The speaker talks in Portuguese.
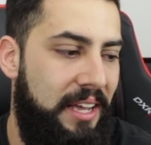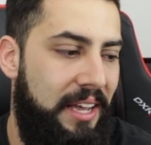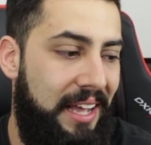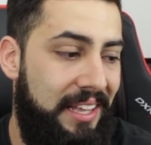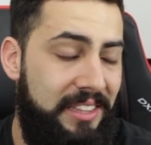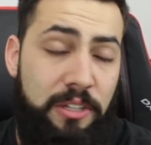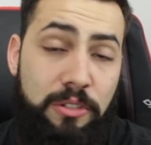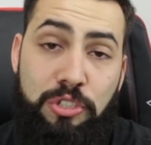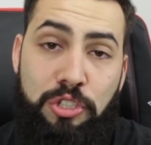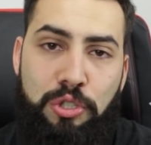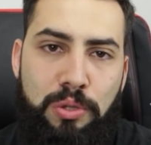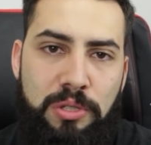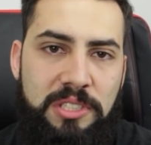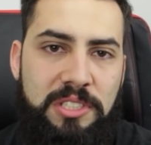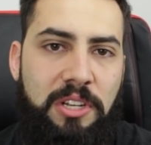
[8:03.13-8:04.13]
Até os
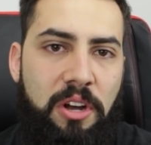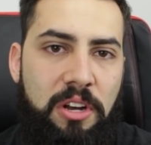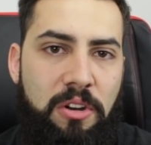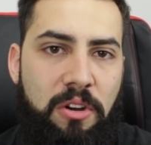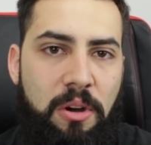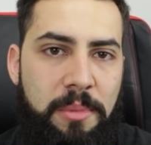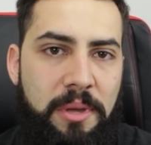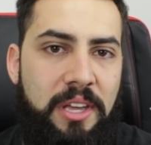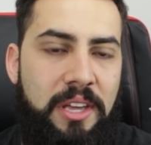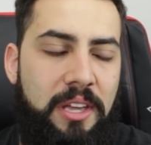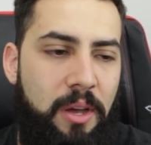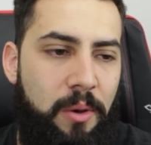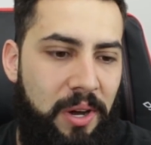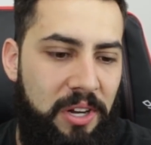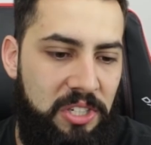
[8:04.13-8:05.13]
chutes da Holly Holm
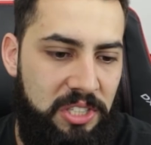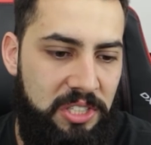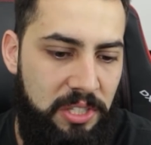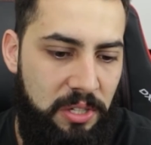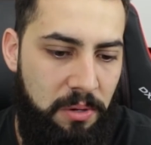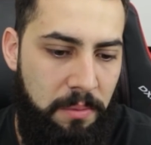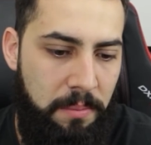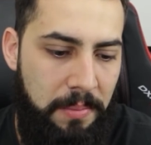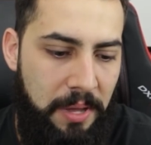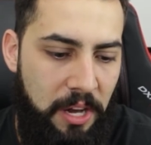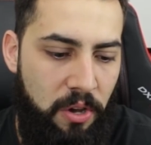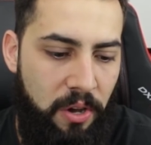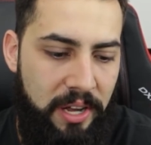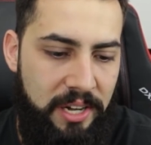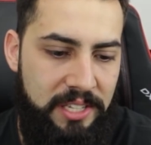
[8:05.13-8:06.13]
eu acho que são
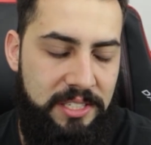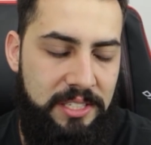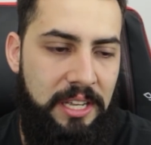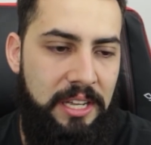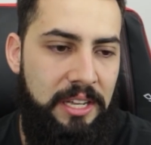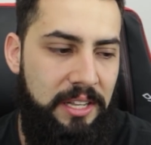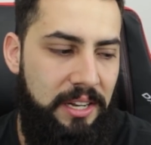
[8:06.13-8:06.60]
melhores,